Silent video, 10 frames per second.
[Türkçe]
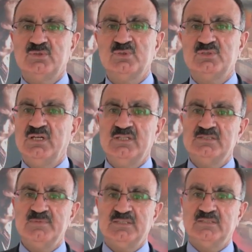konuta
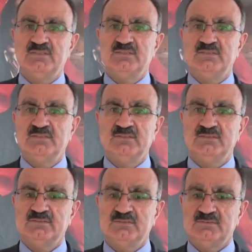hizmet e,
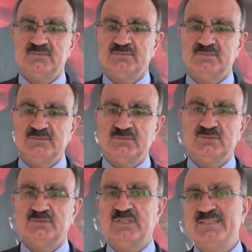
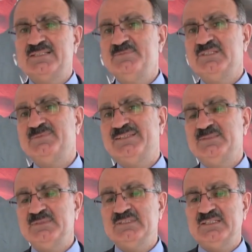teslim
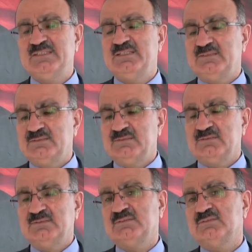hizmetimiz zaten
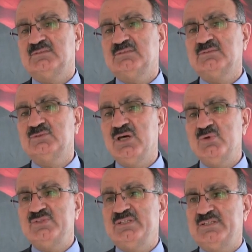daha
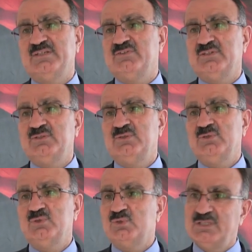önce de de vardı.
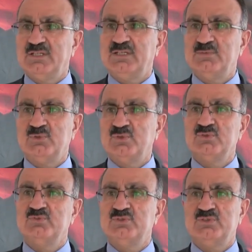Özellikle bu
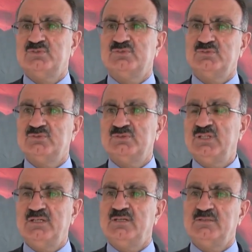koronavirüs
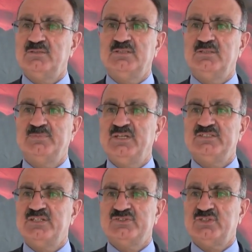de e,
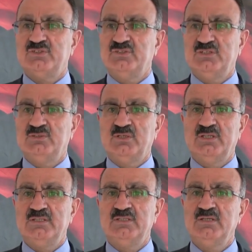piyasaya çıktığından
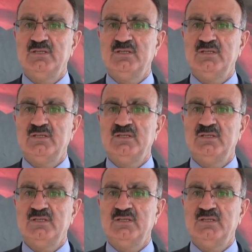dolayı